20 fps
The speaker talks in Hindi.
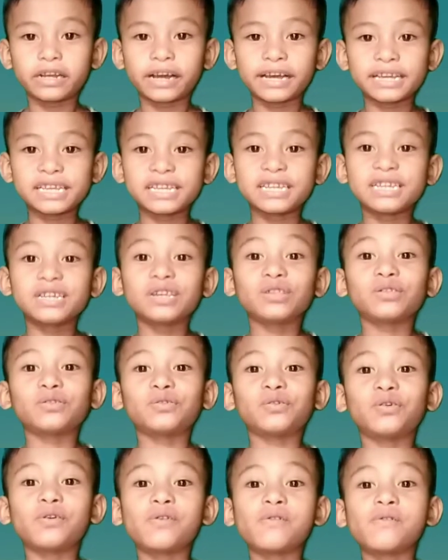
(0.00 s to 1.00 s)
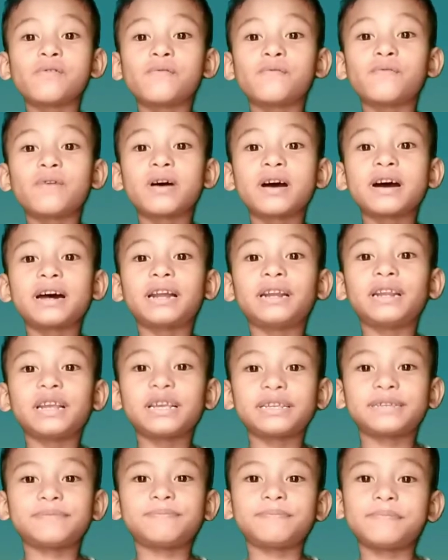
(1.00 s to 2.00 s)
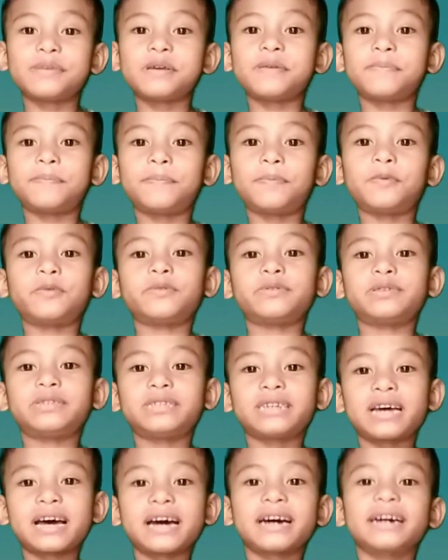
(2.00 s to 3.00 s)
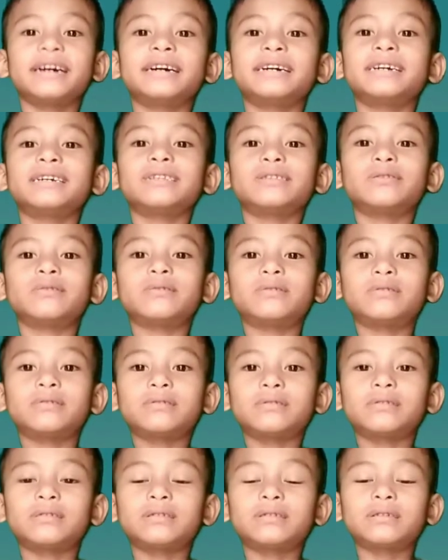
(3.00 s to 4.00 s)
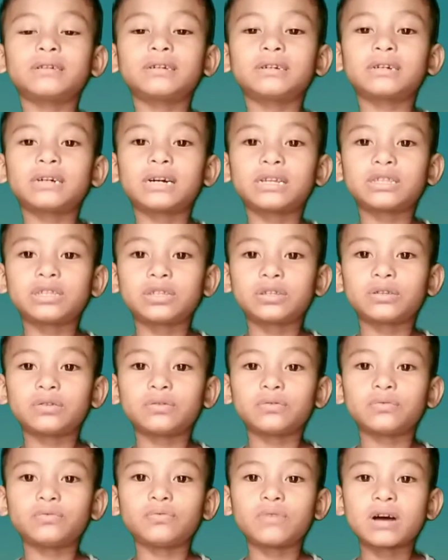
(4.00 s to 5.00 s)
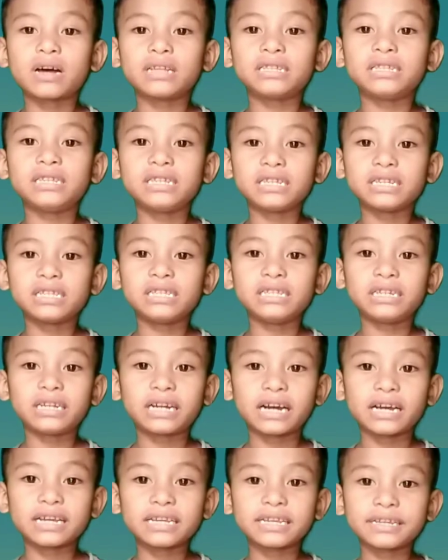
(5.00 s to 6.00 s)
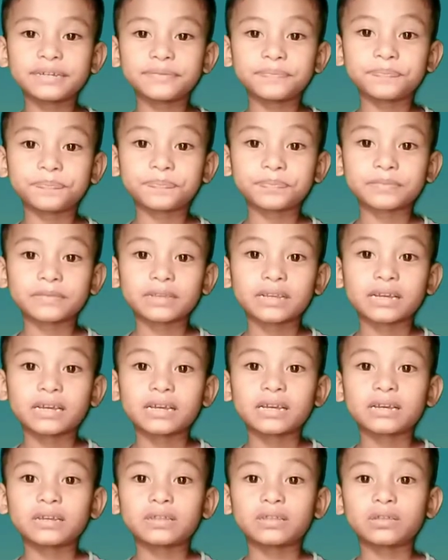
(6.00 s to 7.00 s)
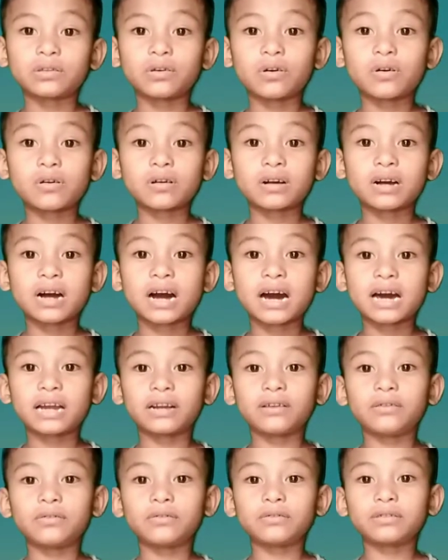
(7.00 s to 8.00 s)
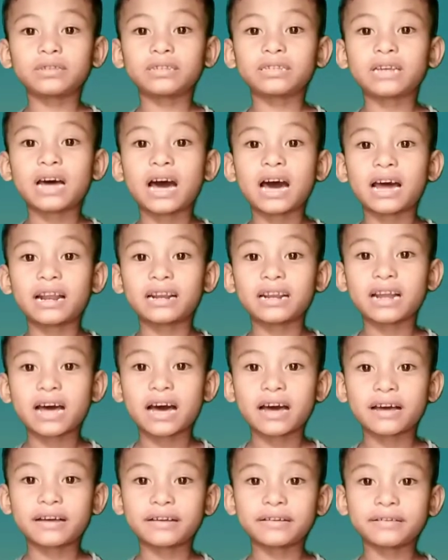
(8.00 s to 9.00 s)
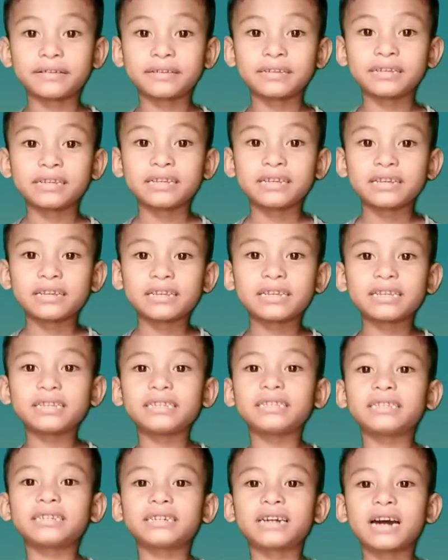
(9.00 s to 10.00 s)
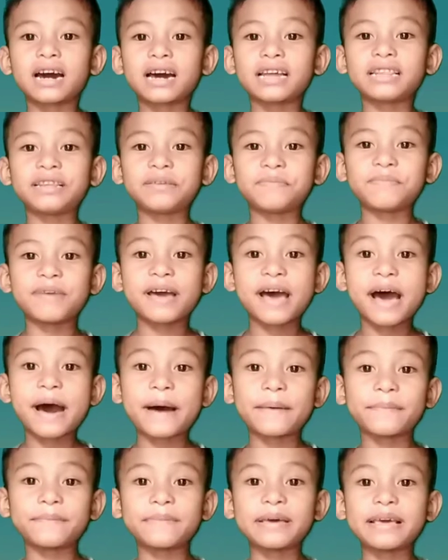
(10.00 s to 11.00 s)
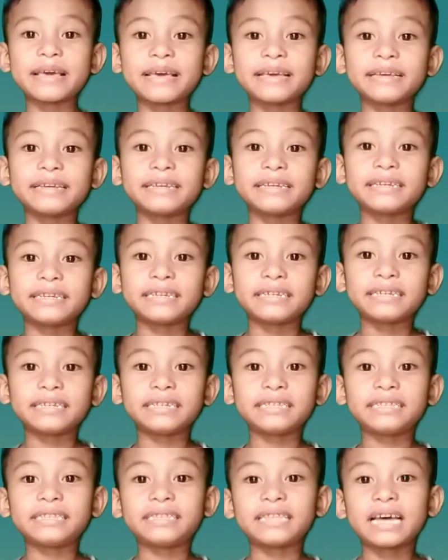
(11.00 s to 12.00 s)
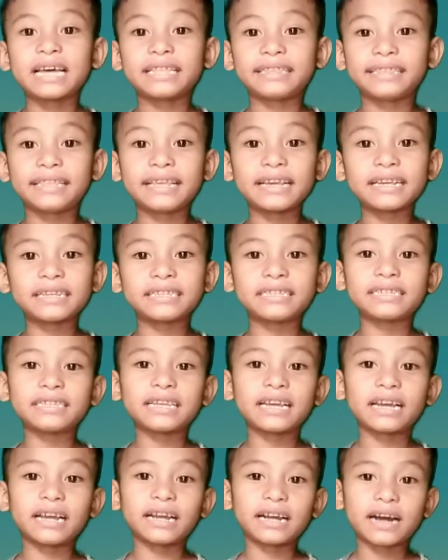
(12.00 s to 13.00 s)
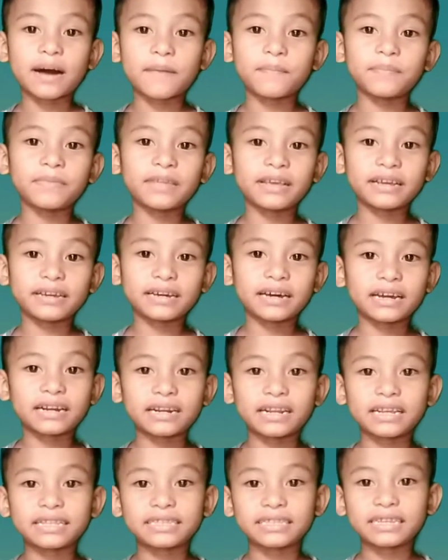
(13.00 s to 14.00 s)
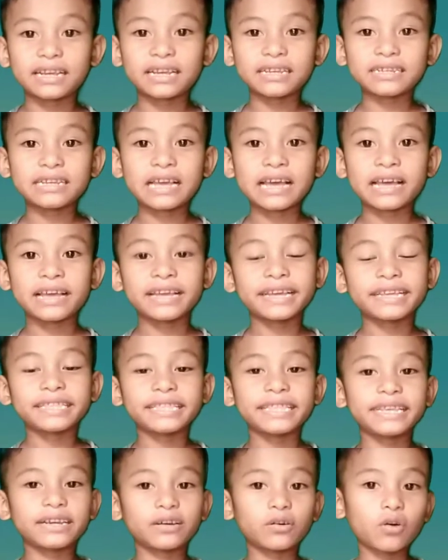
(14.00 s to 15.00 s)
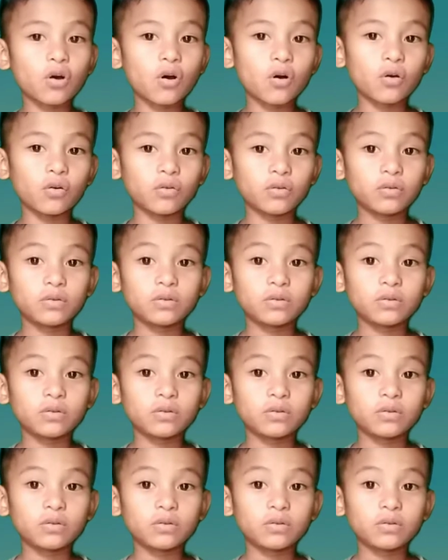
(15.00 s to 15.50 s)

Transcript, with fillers: गई तो वह रेस में पहुंचा तो कछुआ जीत गई तो खरगोश हारा इस कहानी में हमें इतना तेज से काम नहीं करना चाहिए देखो